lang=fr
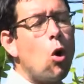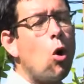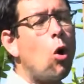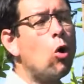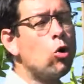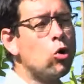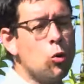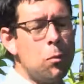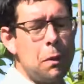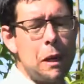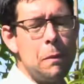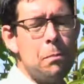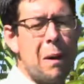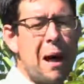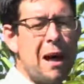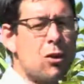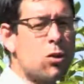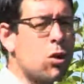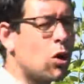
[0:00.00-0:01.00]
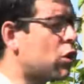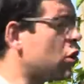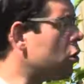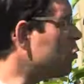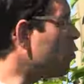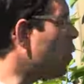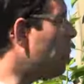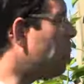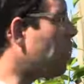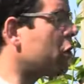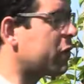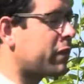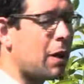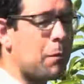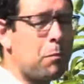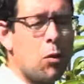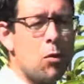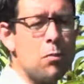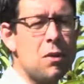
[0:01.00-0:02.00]
On n'oublie pas que quand on plante
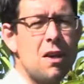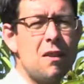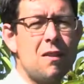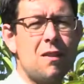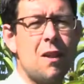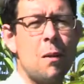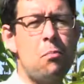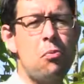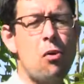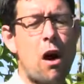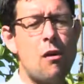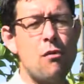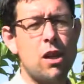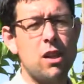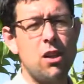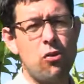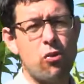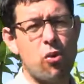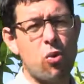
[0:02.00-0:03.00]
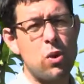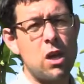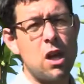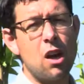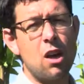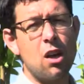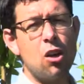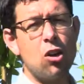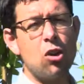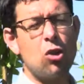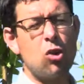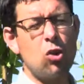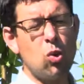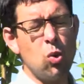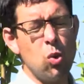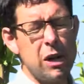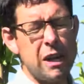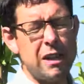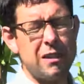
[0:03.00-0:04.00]
un pommier, c'est pour avoir des fruits
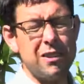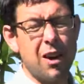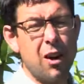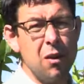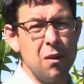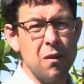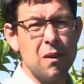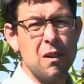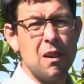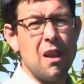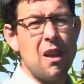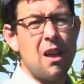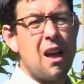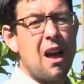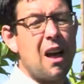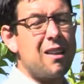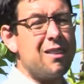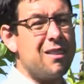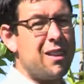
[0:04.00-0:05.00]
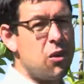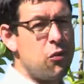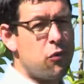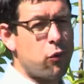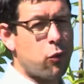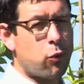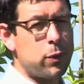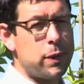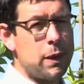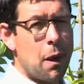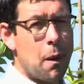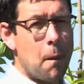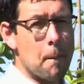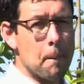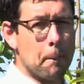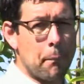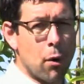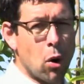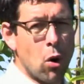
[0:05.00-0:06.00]
tous les ans, des fruits
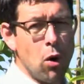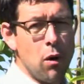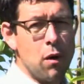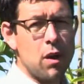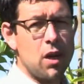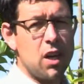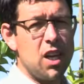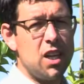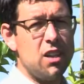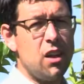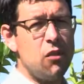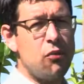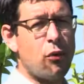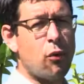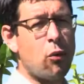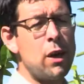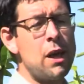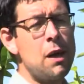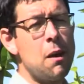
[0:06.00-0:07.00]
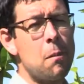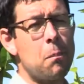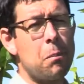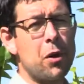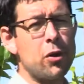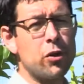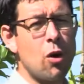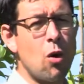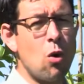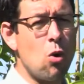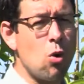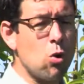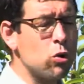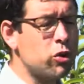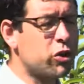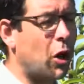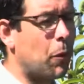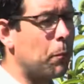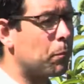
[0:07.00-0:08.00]
beaux et des fruits pendant
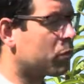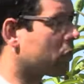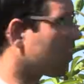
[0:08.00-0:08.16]
longtemps.